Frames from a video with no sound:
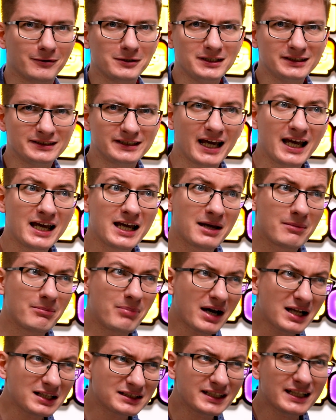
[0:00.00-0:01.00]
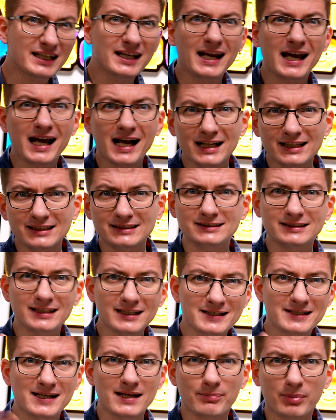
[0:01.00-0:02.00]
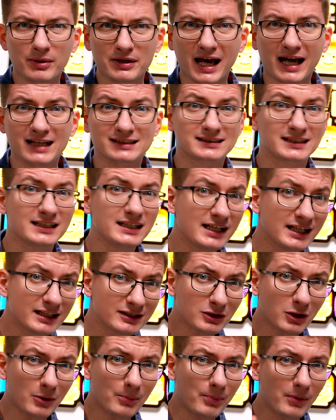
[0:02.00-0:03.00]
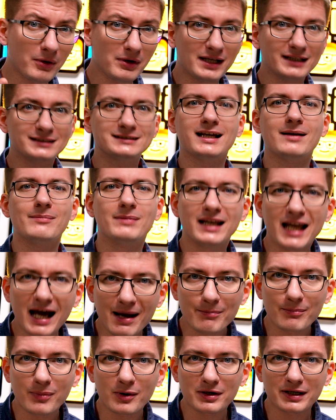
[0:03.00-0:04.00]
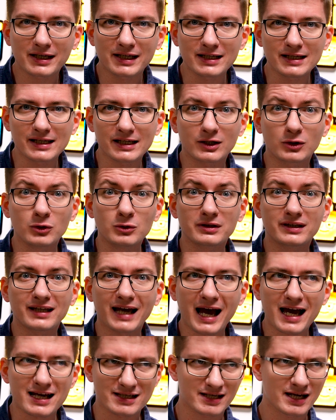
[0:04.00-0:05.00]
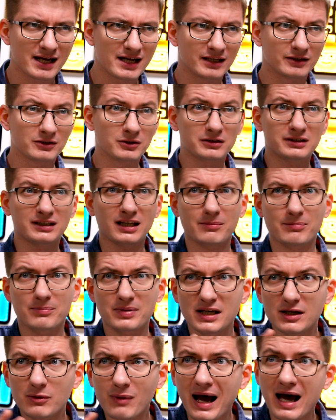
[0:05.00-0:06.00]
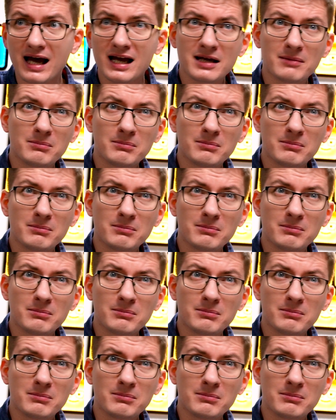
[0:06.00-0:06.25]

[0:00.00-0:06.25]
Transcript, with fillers: wolicie bardziej realistyczne pojazdy, to polecam Lamborghini Countach. No ta bryła